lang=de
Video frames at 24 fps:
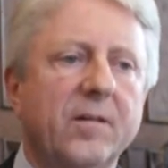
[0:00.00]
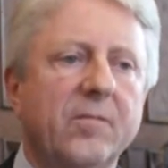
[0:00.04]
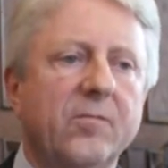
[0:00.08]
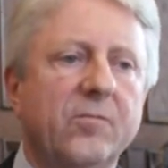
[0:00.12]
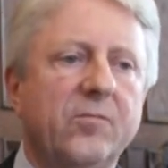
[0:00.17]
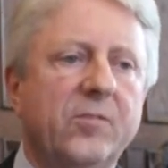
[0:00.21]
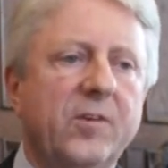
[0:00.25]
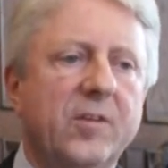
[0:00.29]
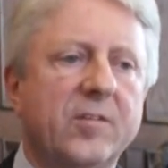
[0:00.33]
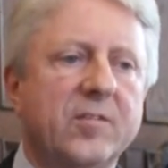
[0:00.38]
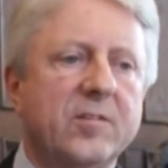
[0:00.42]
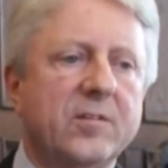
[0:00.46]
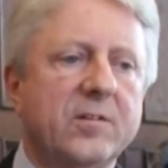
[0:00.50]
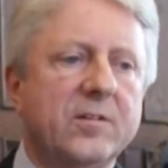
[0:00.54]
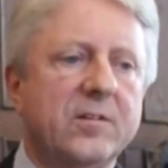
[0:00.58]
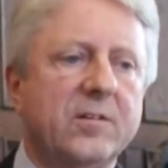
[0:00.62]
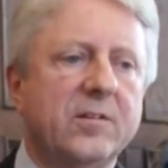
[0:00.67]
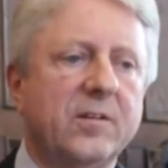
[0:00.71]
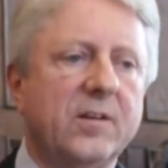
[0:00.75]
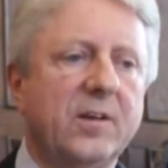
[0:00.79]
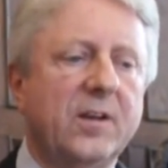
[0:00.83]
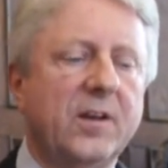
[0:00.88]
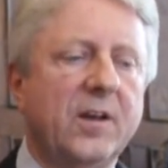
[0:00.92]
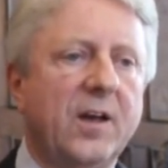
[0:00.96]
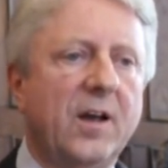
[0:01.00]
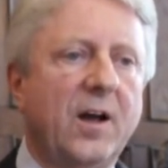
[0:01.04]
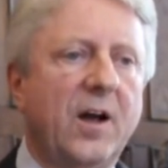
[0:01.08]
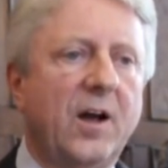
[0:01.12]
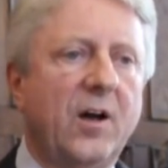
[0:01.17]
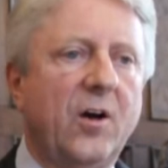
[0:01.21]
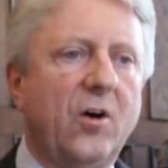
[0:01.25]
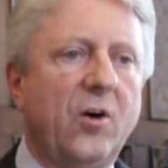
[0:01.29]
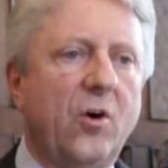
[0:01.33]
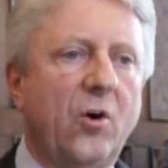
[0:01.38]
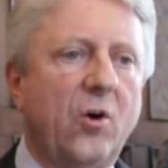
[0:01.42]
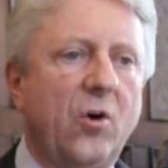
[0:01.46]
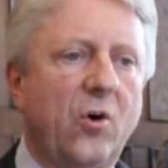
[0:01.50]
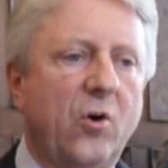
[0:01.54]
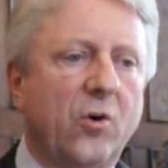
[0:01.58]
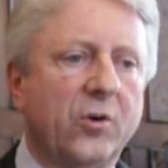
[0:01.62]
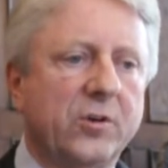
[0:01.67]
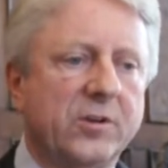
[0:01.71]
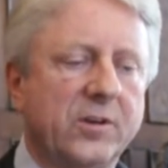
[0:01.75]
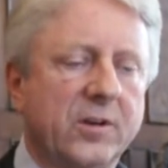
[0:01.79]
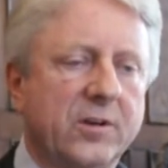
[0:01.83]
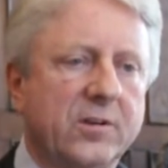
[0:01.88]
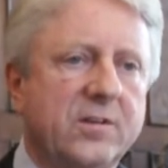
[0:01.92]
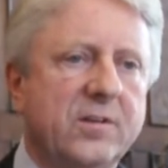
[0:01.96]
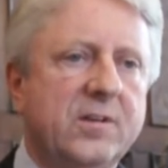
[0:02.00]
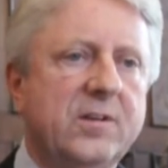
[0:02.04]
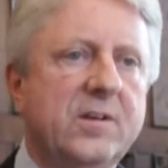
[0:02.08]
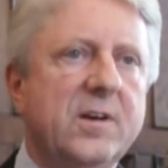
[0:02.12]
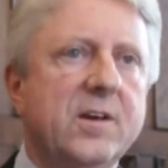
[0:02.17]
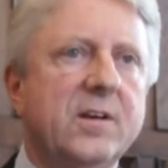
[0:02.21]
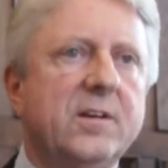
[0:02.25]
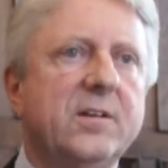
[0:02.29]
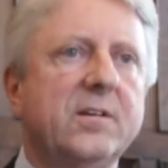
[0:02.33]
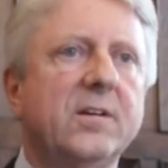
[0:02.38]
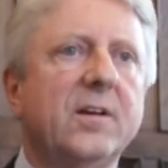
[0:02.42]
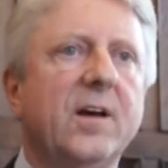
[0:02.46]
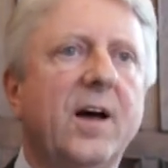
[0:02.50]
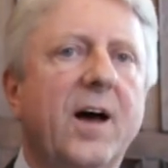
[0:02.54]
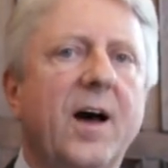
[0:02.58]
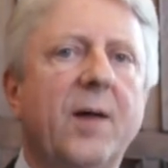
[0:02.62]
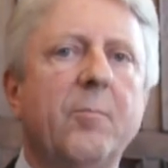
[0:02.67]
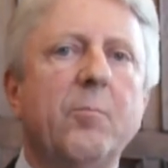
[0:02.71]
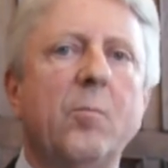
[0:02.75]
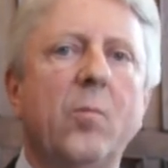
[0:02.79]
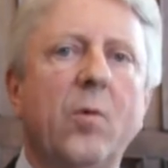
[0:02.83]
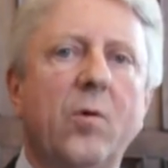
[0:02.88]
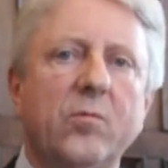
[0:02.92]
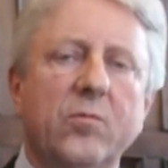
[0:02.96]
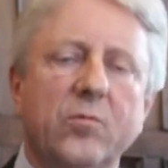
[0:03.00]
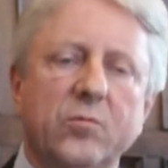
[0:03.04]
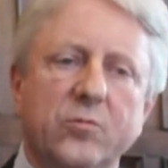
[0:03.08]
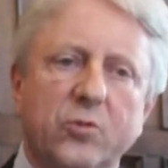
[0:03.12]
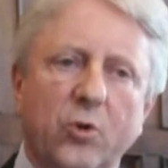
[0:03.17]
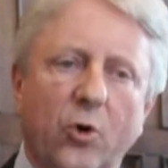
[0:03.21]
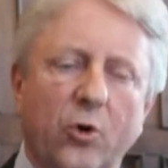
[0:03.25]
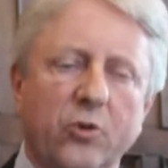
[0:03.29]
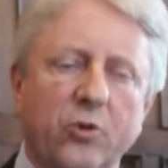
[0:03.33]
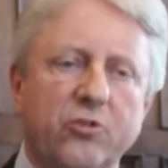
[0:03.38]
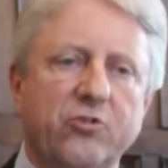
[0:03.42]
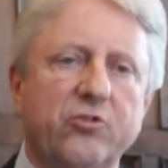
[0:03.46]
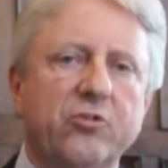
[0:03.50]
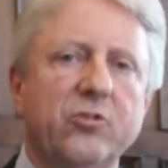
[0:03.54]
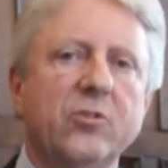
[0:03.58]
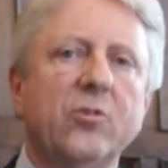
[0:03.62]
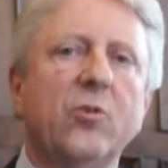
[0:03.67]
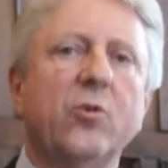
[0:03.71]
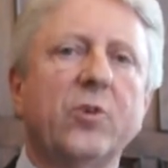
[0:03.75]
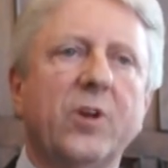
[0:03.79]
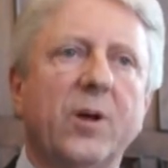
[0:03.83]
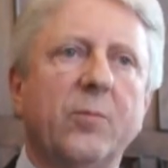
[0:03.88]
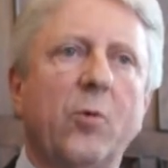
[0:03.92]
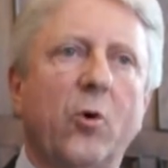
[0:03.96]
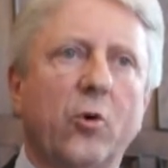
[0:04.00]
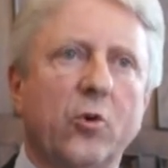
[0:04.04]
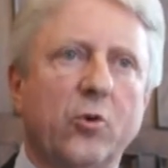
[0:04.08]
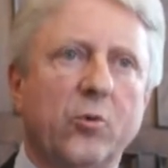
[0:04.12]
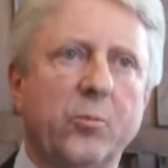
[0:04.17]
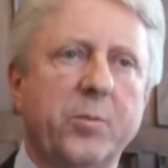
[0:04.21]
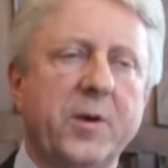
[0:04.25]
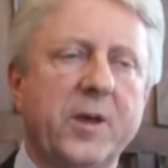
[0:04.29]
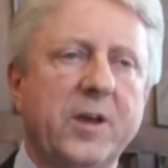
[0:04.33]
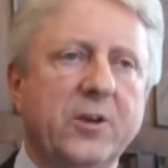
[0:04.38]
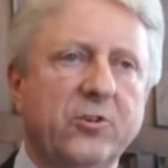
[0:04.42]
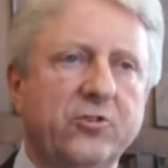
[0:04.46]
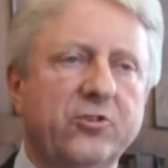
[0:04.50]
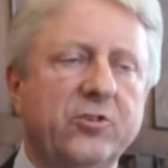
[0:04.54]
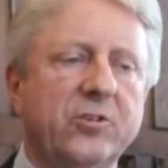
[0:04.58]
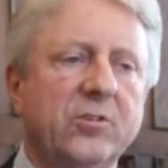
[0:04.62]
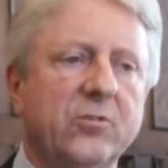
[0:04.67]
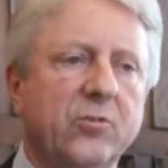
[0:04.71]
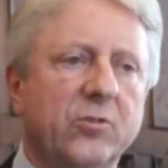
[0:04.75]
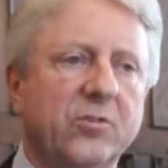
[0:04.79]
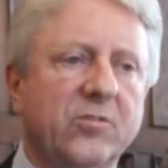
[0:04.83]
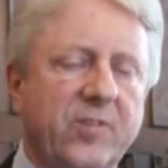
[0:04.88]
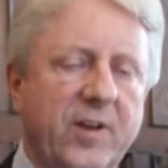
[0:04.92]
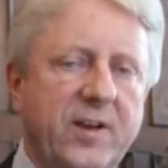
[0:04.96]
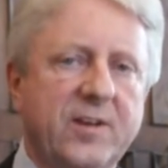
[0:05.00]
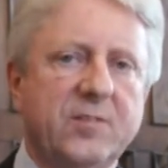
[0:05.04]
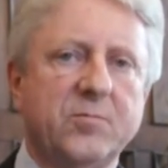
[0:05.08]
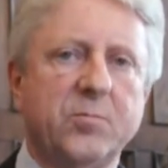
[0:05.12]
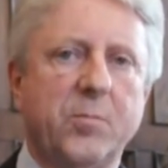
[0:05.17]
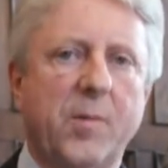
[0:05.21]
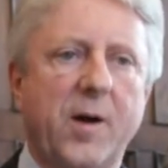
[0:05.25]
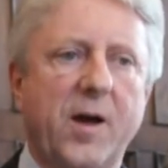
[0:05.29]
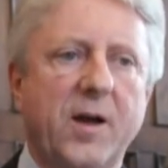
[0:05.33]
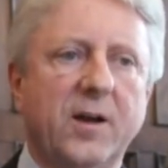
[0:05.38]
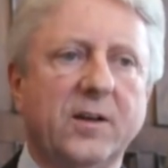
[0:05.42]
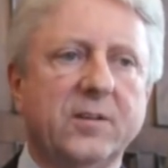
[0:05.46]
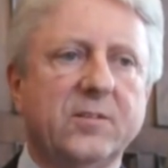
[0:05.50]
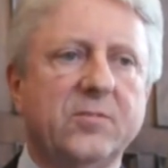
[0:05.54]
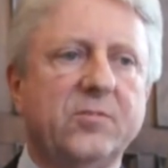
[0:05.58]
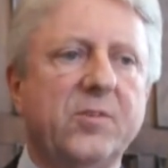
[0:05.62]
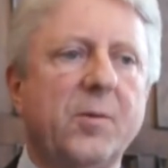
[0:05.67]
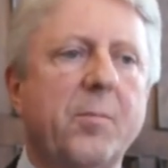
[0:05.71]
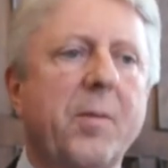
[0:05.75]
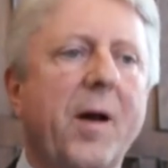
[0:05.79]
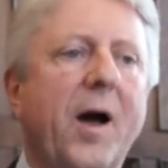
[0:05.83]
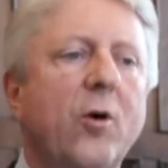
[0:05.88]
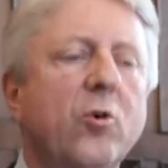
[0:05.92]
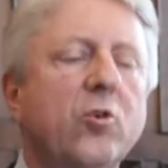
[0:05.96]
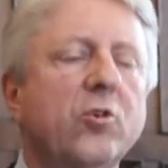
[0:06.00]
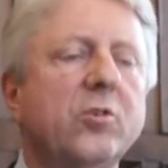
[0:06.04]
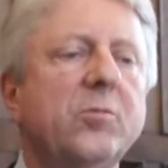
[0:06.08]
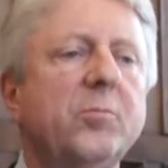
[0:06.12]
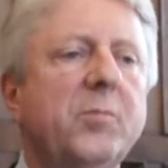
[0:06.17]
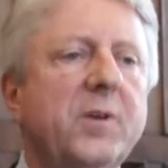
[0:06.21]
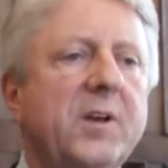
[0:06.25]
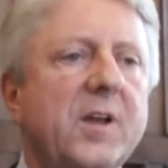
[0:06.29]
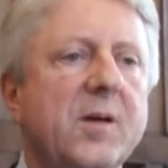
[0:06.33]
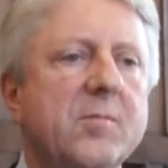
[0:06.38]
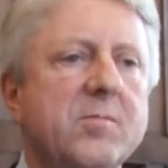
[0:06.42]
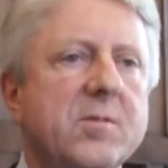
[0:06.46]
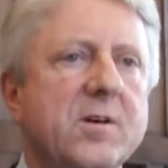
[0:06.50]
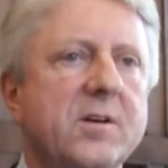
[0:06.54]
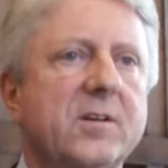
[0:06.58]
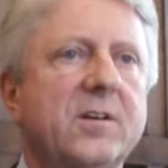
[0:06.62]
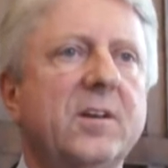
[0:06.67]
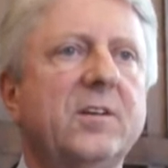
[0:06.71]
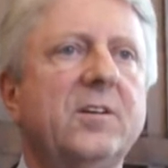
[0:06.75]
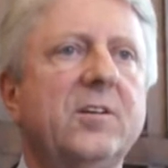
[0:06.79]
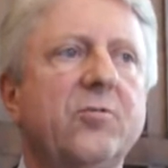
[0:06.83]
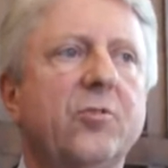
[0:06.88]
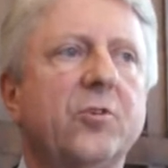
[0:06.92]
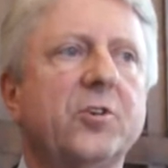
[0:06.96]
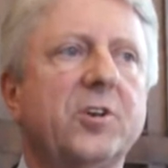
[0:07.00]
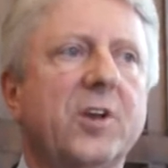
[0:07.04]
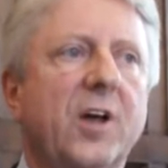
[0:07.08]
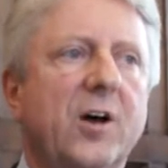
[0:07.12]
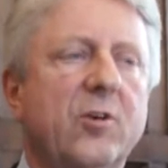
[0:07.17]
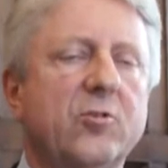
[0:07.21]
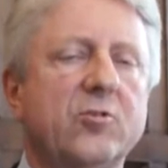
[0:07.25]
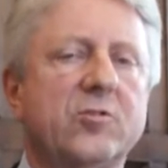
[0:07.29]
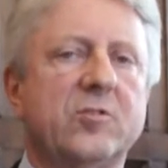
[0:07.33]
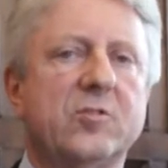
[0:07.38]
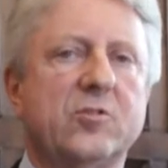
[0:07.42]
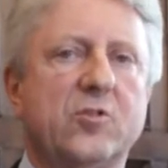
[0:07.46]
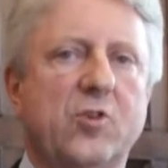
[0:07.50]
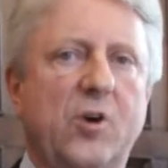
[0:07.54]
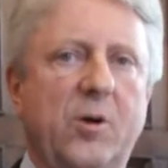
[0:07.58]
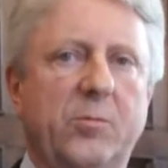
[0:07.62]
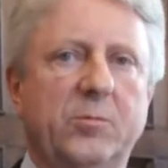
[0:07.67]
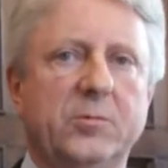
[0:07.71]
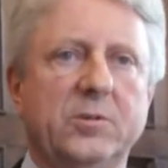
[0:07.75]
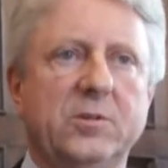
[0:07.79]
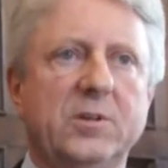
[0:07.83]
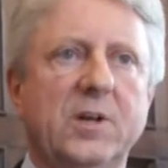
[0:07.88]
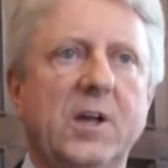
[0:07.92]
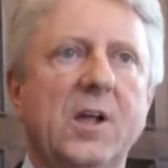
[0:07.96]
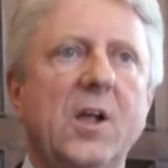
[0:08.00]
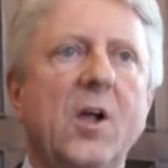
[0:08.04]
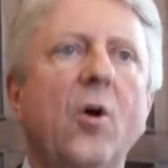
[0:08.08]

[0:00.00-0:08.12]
Wir sind orientiert am deutschen oder am europäischen und Weltmarkt. Wir brauchen Mitarbeiter, die von draußen kommen.